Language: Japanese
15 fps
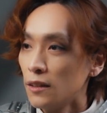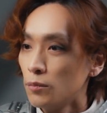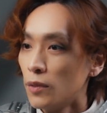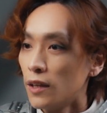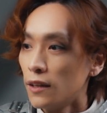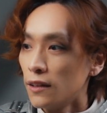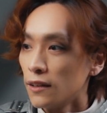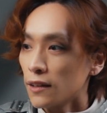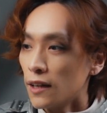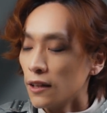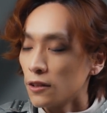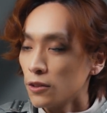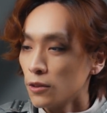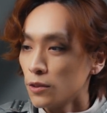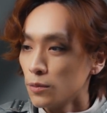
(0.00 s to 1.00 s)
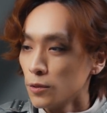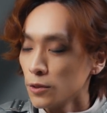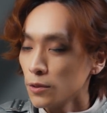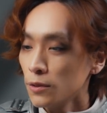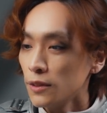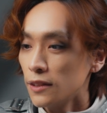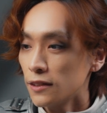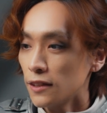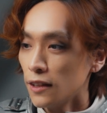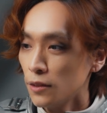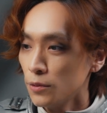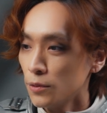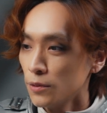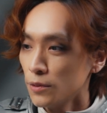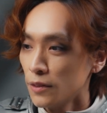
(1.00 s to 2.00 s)
まあ、楽曲もそうですけ
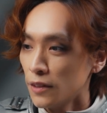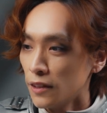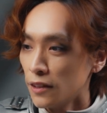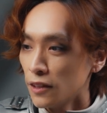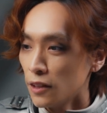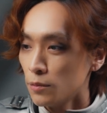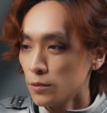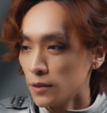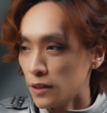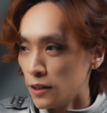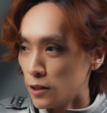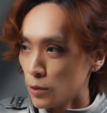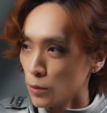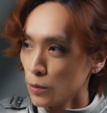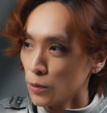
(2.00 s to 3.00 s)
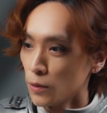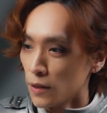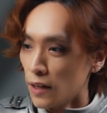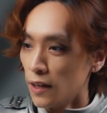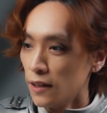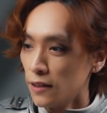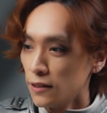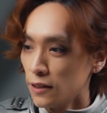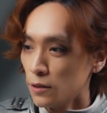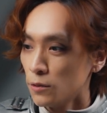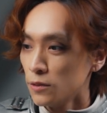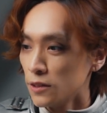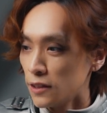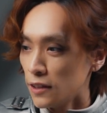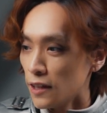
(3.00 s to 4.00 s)
ど多分衣装とか日
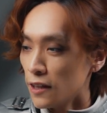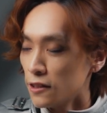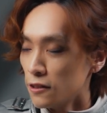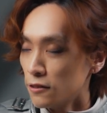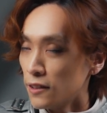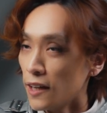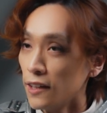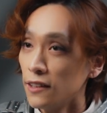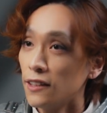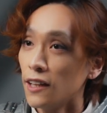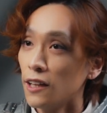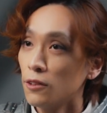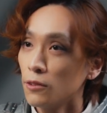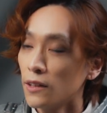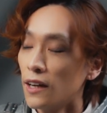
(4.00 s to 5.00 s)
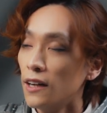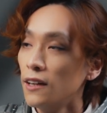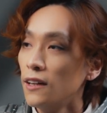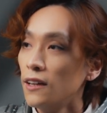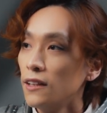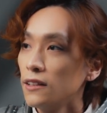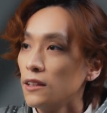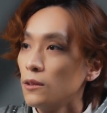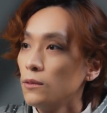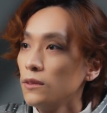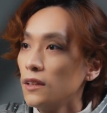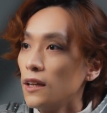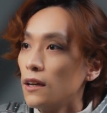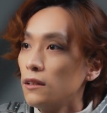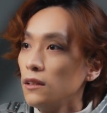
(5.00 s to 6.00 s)
本人に合ってる体型とか日
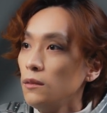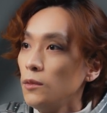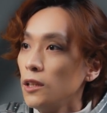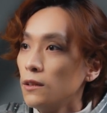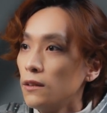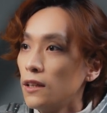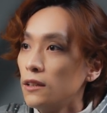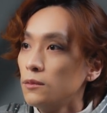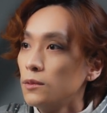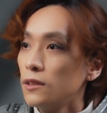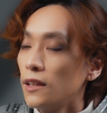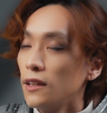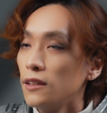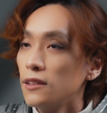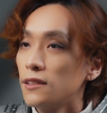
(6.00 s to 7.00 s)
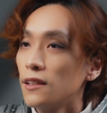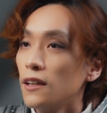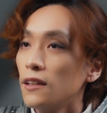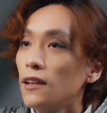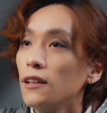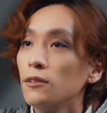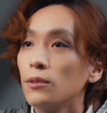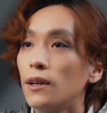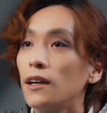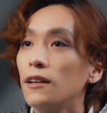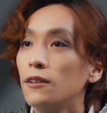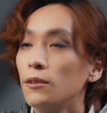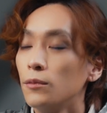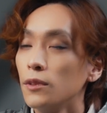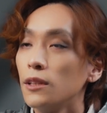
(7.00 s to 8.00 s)
本でやる意味のある舞台にしたいなとは
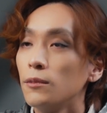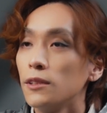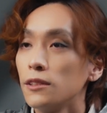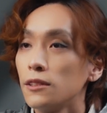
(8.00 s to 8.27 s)
思ってま